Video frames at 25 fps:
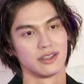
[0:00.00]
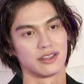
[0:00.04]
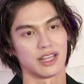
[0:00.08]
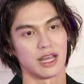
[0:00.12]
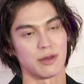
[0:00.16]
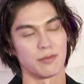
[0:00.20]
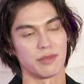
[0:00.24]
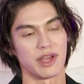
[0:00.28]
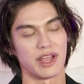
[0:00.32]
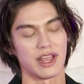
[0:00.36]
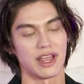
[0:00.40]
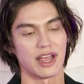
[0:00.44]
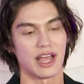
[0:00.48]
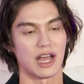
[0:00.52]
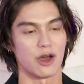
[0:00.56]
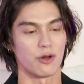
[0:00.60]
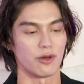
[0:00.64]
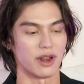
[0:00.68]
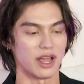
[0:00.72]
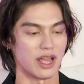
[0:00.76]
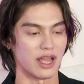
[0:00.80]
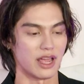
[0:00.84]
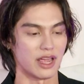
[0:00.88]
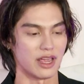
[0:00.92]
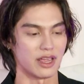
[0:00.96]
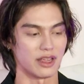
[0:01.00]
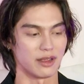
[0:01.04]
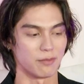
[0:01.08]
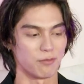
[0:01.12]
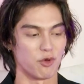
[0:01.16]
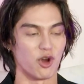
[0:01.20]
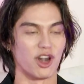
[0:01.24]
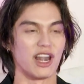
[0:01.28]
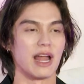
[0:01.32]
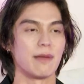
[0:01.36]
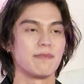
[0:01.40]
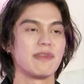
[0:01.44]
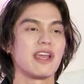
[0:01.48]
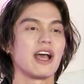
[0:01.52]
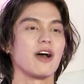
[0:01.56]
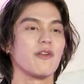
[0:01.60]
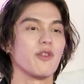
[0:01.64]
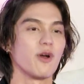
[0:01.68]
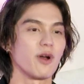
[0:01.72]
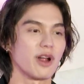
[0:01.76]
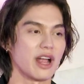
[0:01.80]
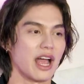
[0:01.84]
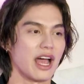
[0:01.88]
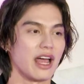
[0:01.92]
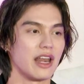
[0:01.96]
ทำให้เขาได้ผลลัพธ์ที่เขา
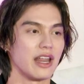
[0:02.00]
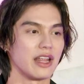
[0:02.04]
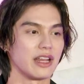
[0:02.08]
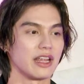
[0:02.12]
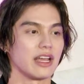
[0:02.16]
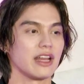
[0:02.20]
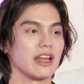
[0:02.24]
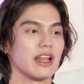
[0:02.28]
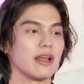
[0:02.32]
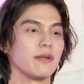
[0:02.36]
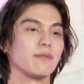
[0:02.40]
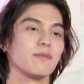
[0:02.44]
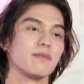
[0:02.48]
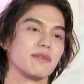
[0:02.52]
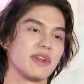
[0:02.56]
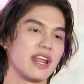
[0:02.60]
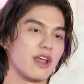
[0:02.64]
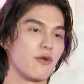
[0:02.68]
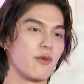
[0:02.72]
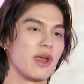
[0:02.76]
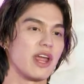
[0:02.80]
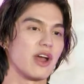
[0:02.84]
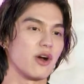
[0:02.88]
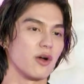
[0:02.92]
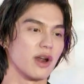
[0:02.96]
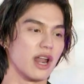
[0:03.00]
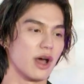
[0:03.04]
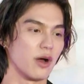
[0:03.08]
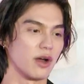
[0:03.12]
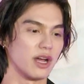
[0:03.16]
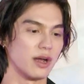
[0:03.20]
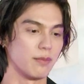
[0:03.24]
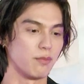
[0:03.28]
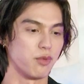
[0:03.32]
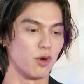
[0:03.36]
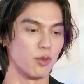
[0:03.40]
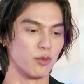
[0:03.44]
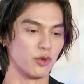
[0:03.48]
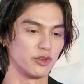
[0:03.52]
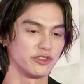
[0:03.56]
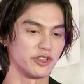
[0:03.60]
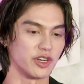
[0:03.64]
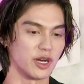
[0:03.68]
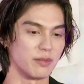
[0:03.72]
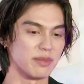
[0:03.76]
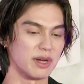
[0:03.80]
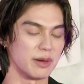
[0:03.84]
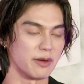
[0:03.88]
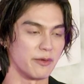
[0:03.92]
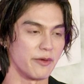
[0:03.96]
ต้องการอะไรเงี้ยและในเวของเราคือผมรู้สึก
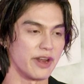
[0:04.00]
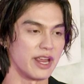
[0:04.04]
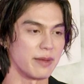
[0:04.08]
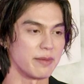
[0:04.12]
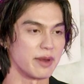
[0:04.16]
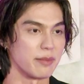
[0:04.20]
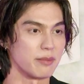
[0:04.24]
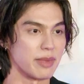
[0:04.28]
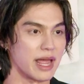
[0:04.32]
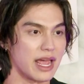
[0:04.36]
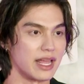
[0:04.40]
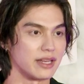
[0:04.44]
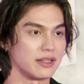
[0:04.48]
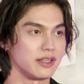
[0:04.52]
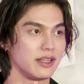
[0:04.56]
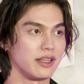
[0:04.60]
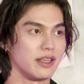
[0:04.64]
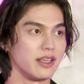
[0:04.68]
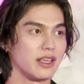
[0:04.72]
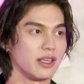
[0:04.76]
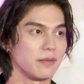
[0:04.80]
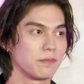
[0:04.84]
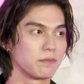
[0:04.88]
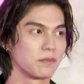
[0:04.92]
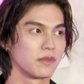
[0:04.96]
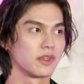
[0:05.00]
ว่าเบอร์รี่เป็นแบรนด์ที่